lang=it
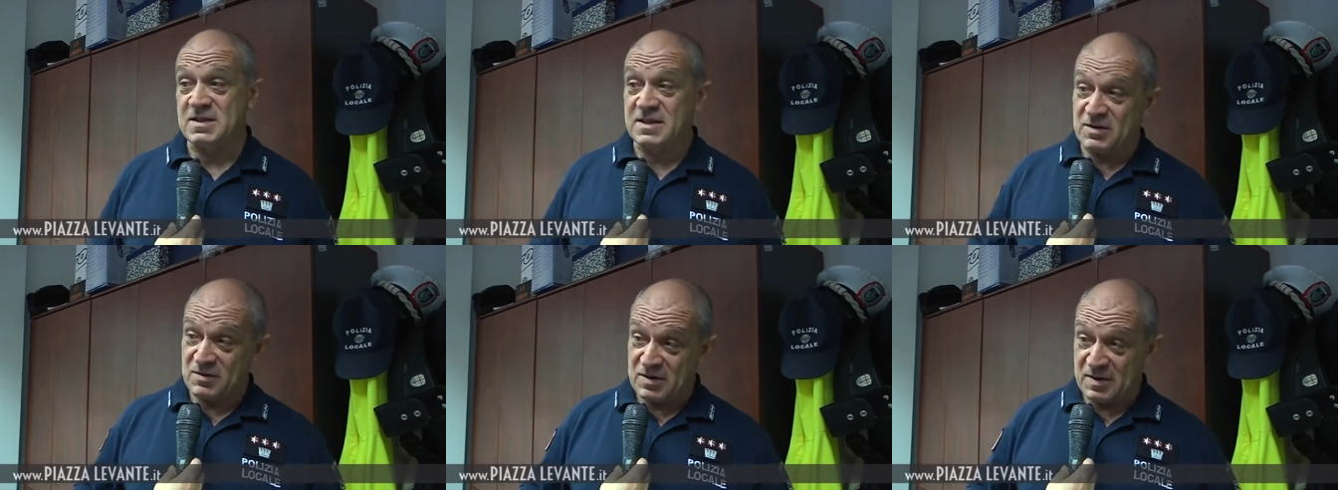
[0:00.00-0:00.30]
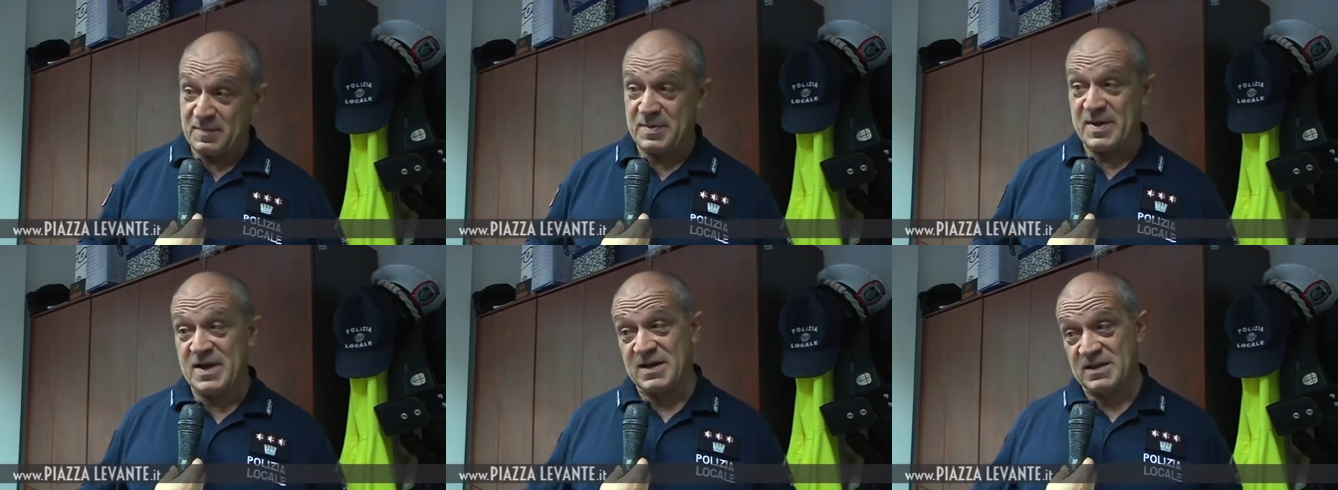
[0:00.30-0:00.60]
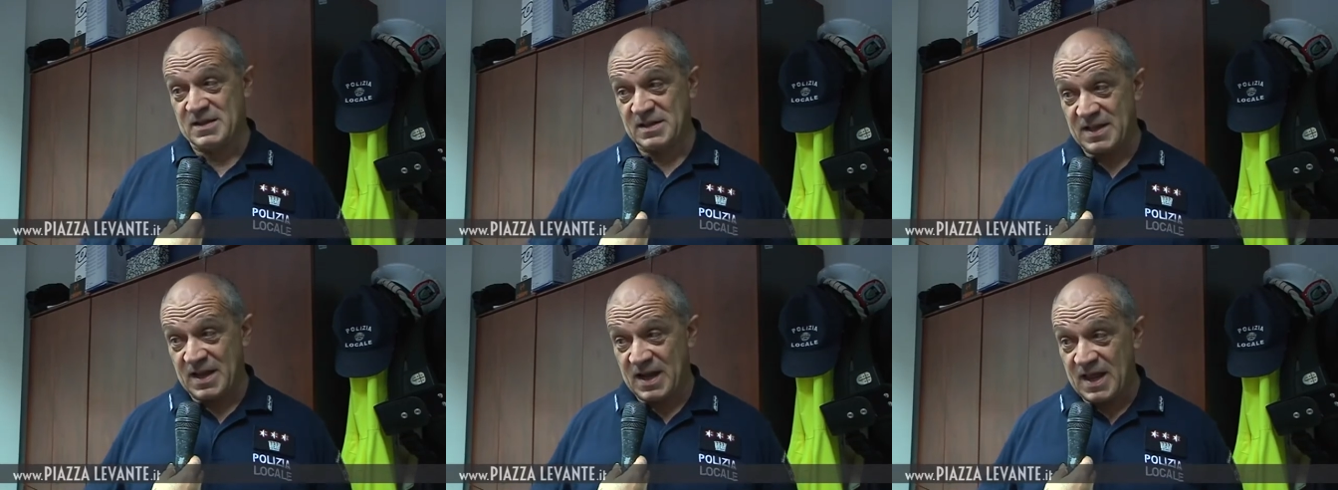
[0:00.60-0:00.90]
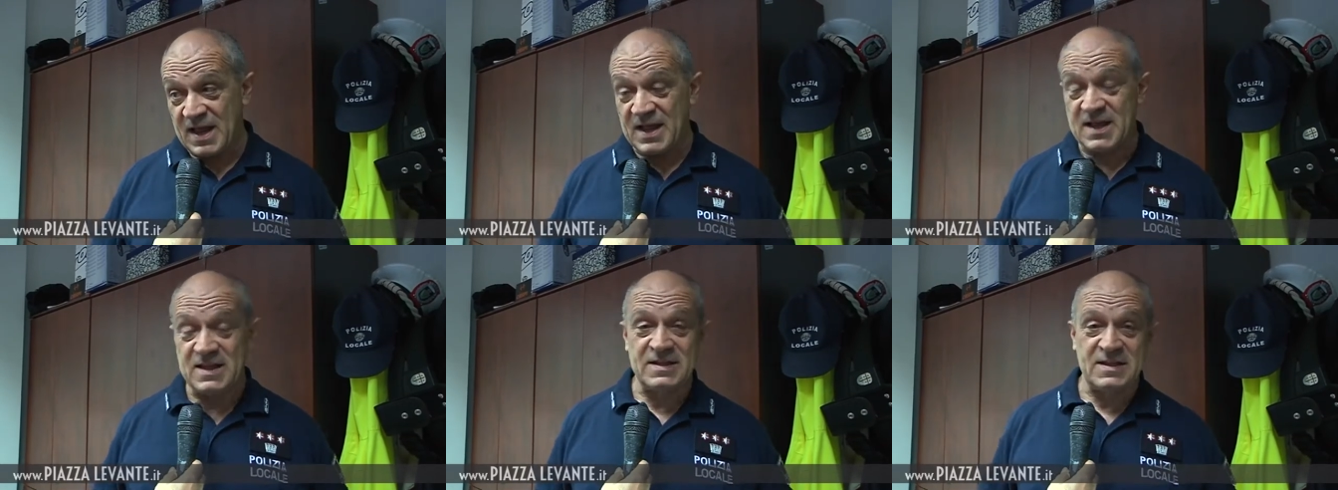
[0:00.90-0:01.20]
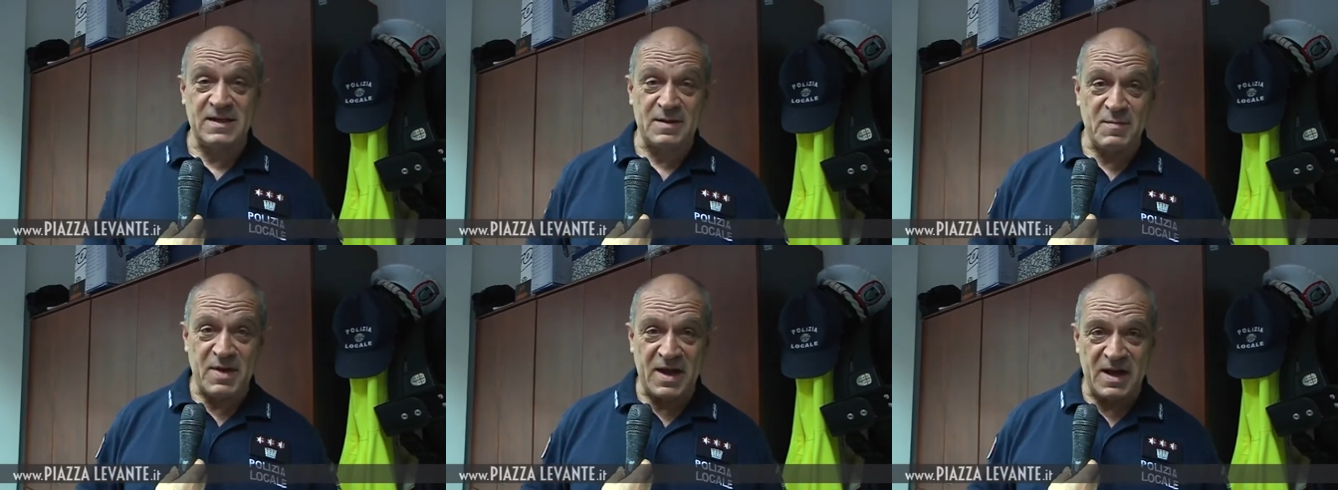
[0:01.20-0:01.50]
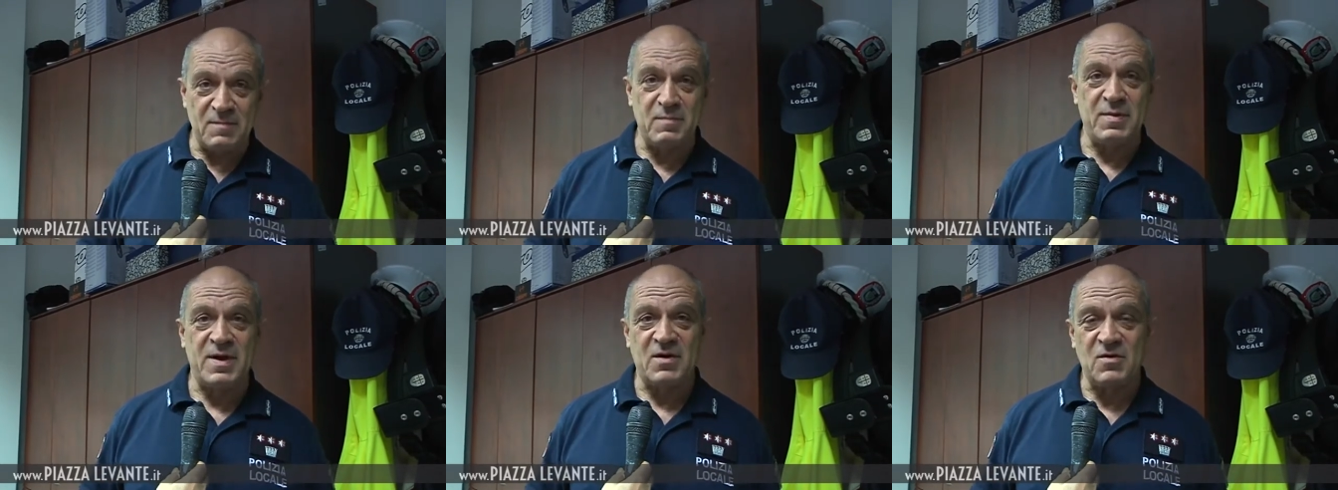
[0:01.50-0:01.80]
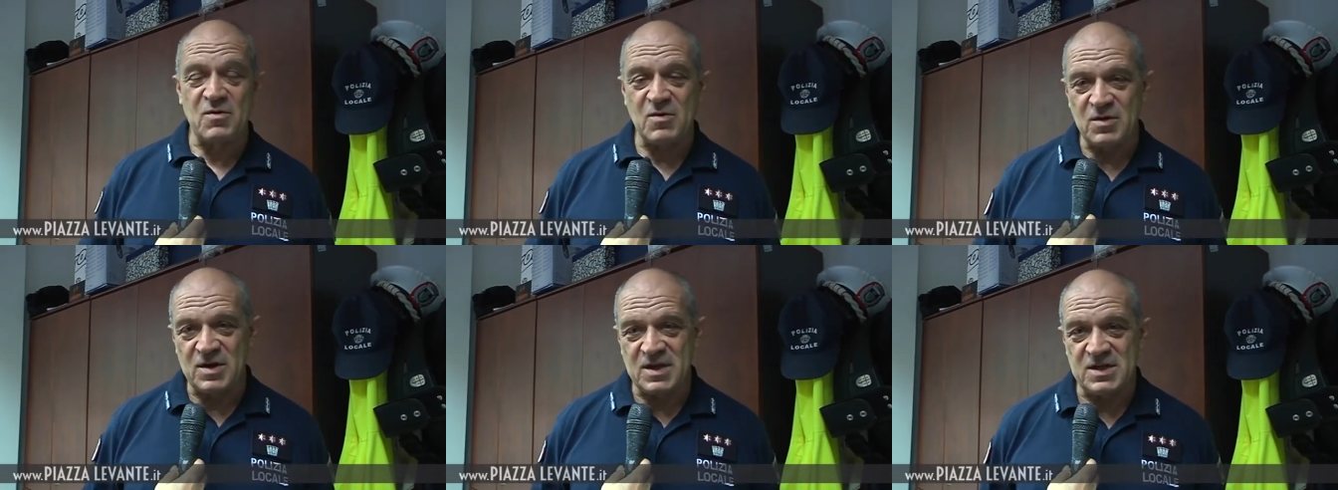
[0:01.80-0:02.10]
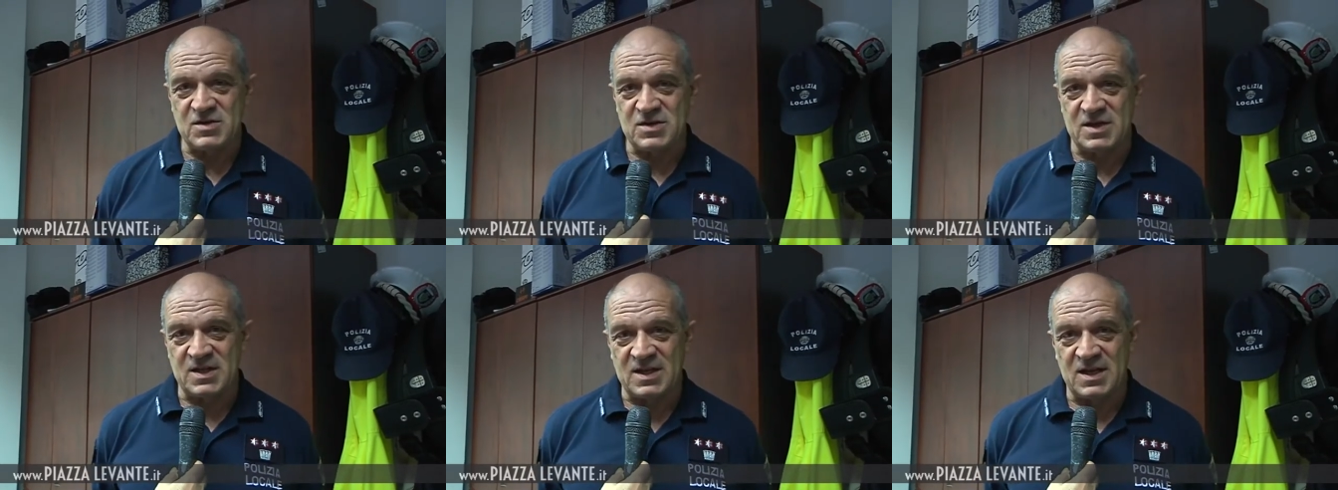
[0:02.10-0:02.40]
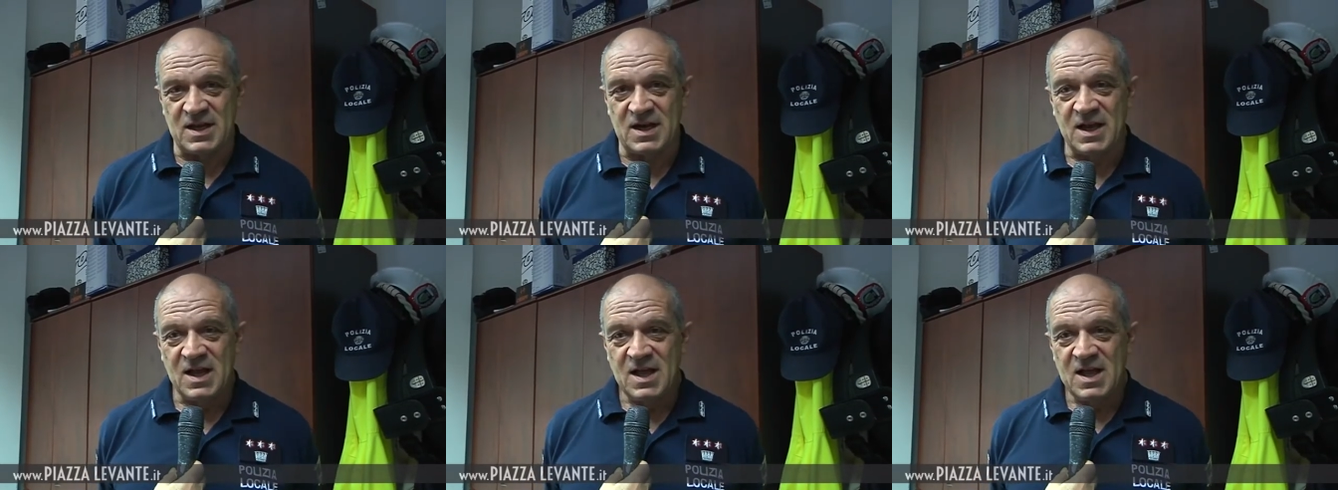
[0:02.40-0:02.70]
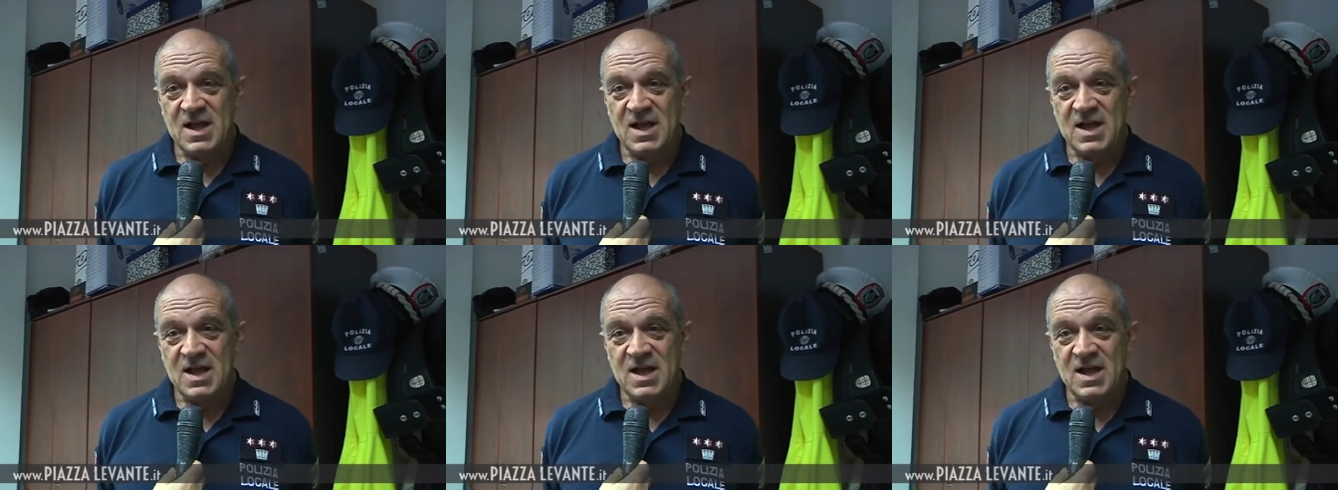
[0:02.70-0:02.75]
da una parte e dall'altra, male parole, eccetera.